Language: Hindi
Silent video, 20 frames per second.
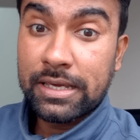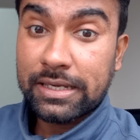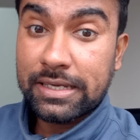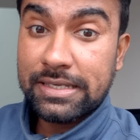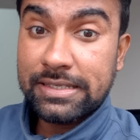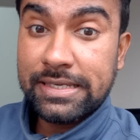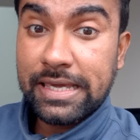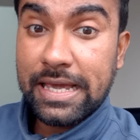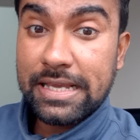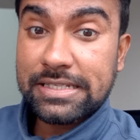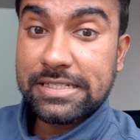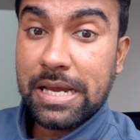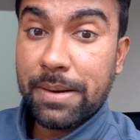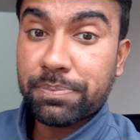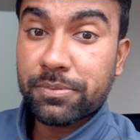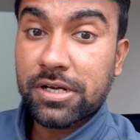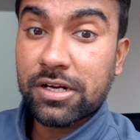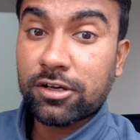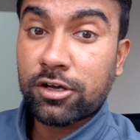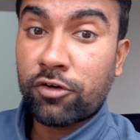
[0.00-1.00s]
कि ये
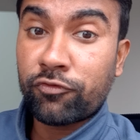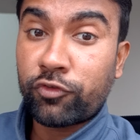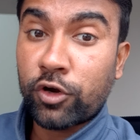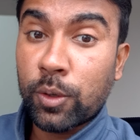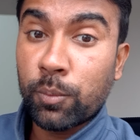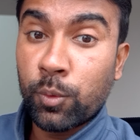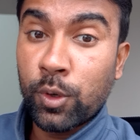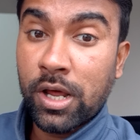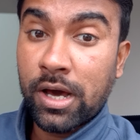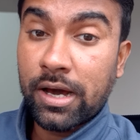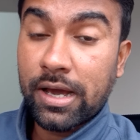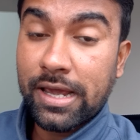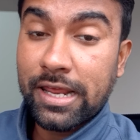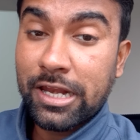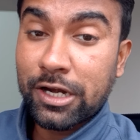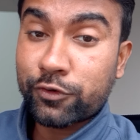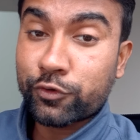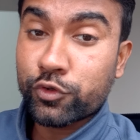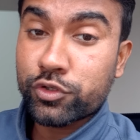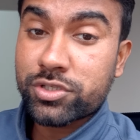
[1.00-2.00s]
चैप्टर का फॉर्मूला
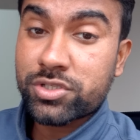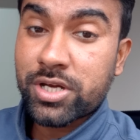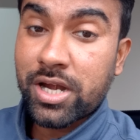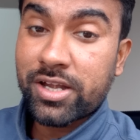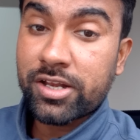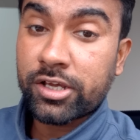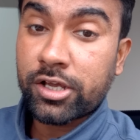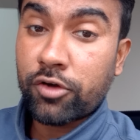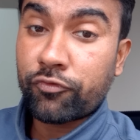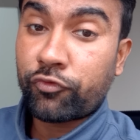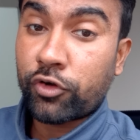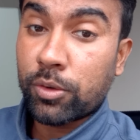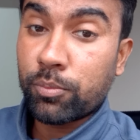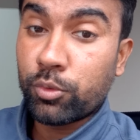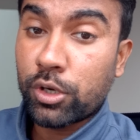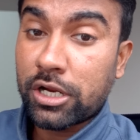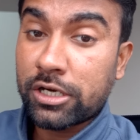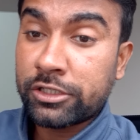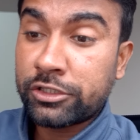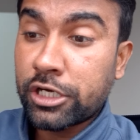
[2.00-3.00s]
इलेक्ट्रोस्टैटिक का
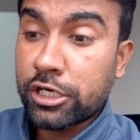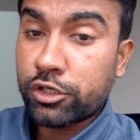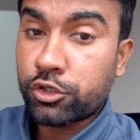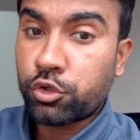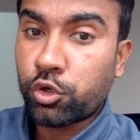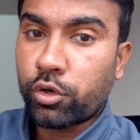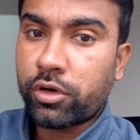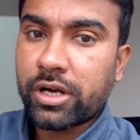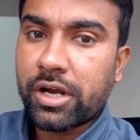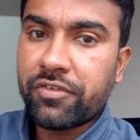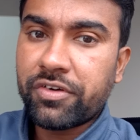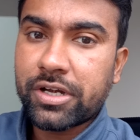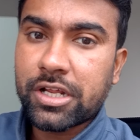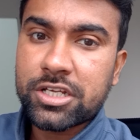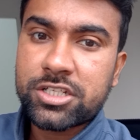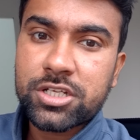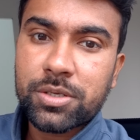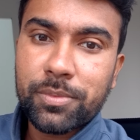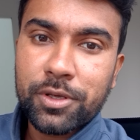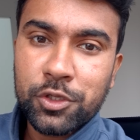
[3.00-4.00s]
फॉर्मूला डिट्टो
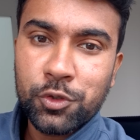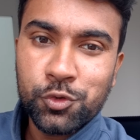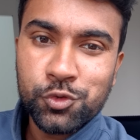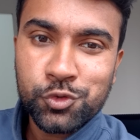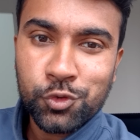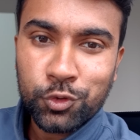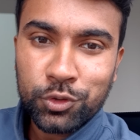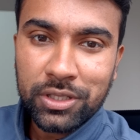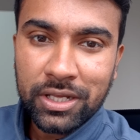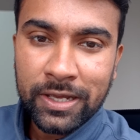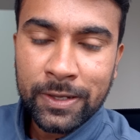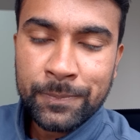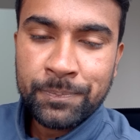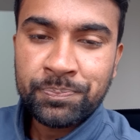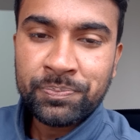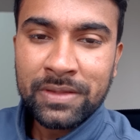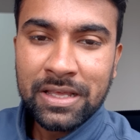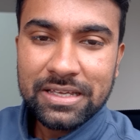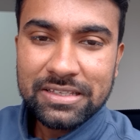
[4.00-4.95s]
ग्रेविटेशन में यूज होता है